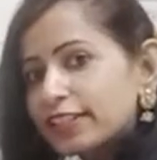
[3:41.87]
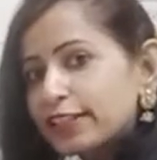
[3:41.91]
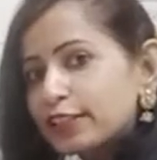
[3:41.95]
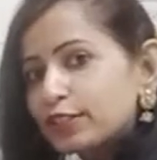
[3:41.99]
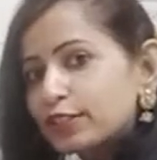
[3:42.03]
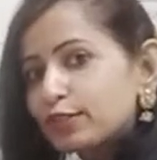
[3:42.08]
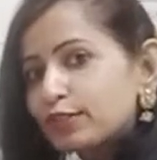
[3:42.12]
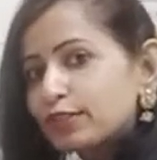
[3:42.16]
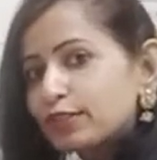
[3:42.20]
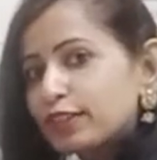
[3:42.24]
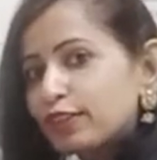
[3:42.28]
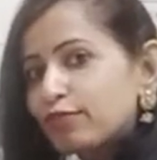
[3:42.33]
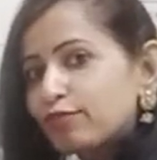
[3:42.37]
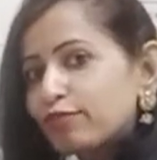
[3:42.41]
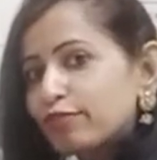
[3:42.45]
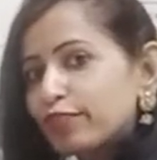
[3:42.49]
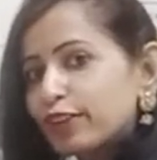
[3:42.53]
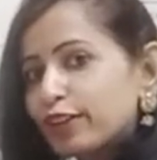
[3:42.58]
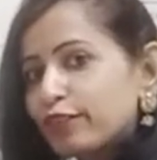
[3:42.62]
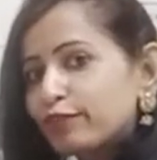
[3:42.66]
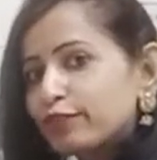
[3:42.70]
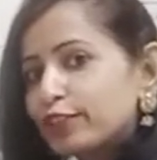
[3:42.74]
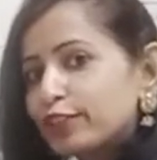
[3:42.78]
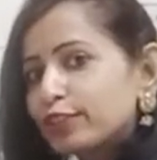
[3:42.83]
लहसुन का
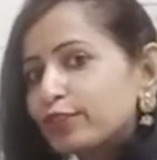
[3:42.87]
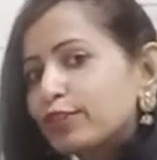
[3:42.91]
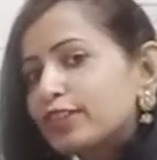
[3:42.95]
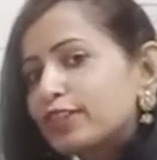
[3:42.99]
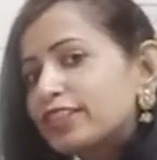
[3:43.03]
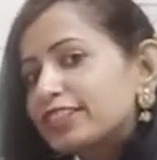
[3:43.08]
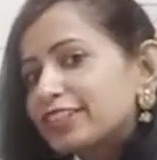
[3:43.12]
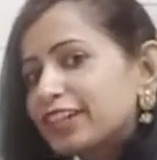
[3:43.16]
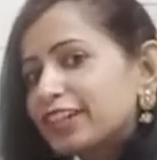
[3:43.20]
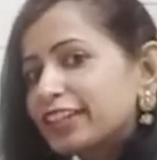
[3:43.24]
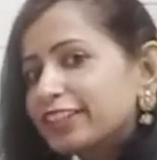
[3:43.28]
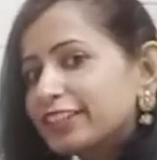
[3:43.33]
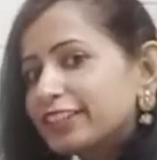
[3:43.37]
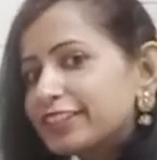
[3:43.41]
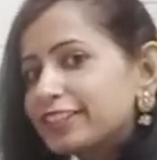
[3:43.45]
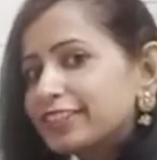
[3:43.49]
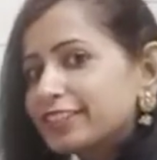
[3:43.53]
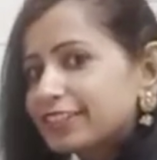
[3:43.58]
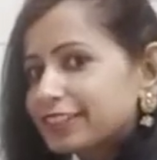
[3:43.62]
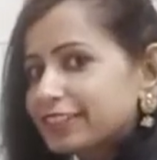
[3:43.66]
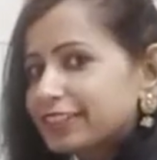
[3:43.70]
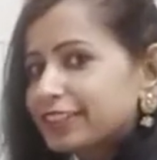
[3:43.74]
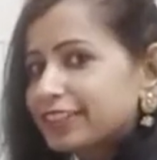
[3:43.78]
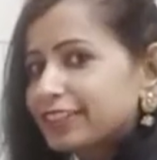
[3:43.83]
फ्लेवर थोड़ा ज्यादा ही
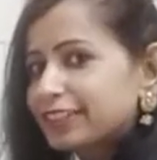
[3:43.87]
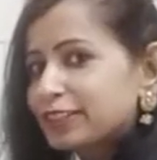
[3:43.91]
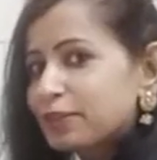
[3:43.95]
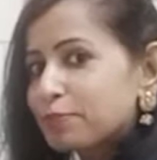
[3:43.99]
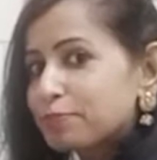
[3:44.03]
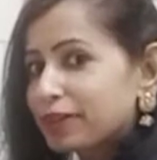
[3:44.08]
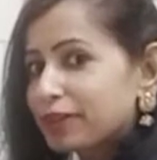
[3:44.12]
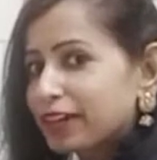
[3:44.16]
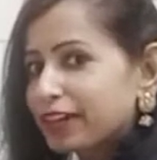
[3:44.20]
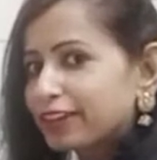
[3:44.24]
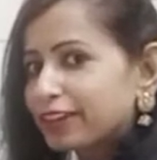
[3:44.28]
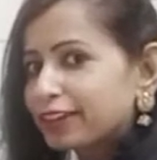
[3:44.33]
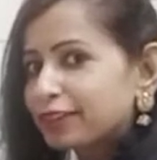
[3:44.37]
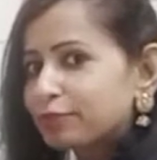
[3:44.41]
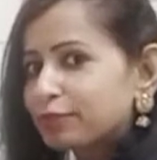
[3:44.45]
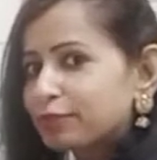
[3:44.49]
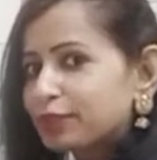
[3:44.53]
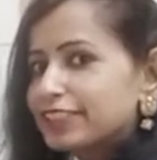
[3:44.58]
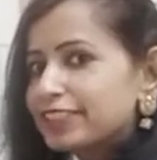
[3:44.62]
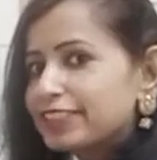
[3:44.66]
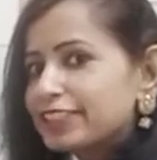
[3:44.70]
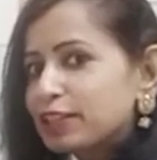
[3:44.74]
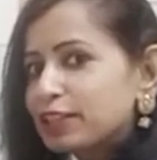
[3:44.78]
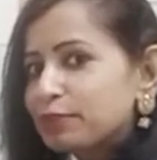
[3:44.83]
चाहिए रहता बैगन में
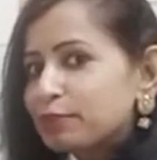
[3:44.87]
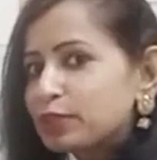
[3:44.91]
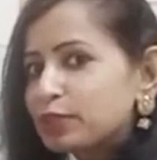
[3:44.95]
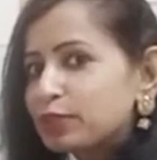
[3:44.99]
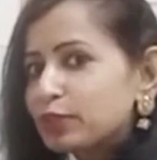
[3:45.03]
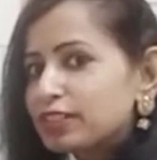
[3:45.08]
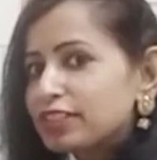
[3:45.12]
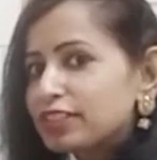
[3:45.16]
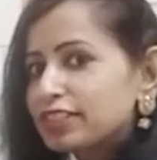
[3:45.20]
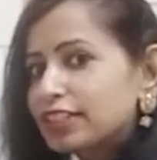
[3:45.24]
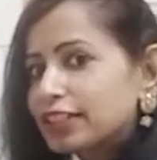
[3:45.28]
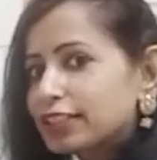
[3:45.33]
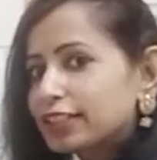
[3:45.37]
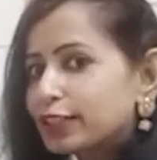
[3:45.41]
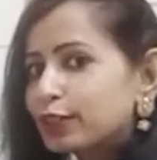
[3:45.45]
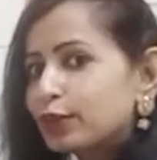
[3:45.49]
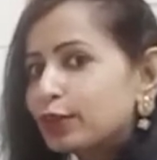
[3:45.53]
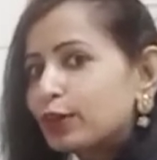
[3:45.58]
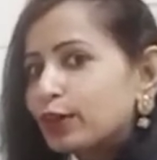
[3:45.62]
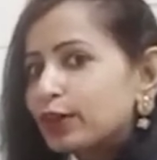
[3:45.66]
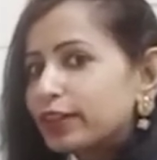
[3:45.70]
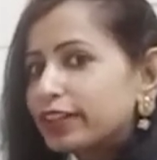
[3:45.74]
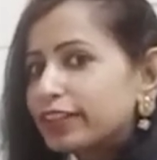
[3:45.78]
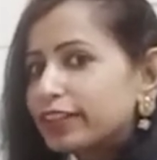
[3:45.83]
इसलिए मैं थोड़ा
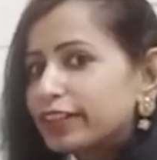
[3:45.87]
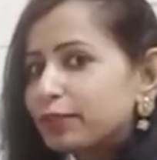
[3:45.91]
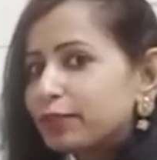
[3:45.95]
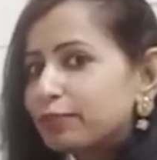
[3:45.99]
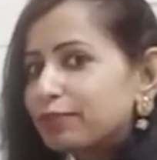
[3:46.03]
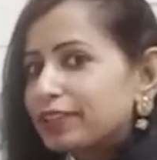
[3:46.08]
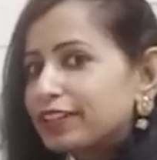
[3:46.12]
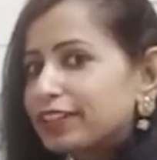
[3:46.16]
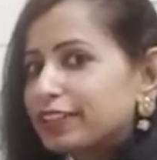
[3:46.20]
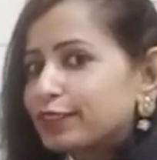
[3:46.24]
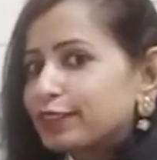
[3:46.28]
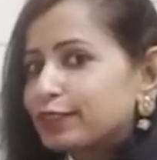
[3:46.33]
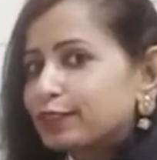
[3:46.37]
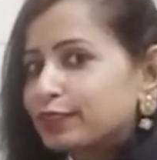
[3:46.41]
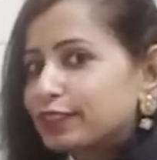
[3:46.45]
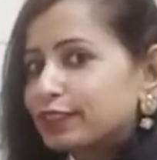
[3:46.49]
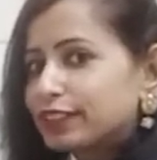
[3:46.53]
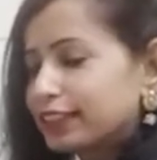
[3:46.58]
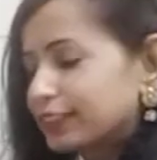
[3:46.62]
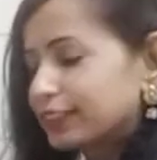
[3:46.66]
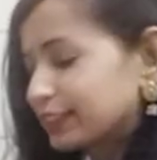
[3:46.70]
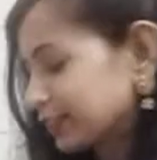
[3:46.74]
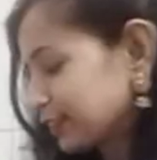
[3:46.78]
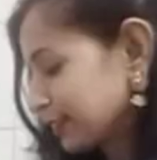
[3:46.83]
ज्यादा क्वांटिटी में लहसुन
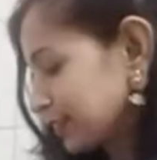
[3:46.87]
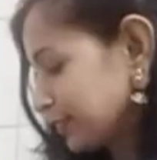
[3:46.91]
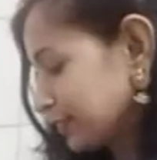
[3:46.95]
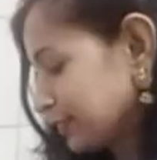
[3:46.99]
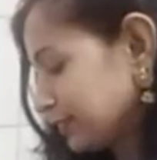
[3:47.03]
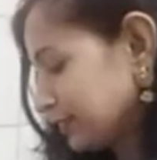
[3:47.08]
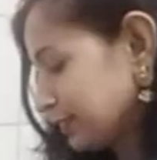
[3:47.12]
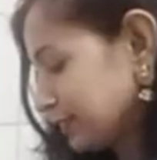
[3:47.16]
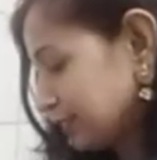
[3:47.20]
डालती हूँ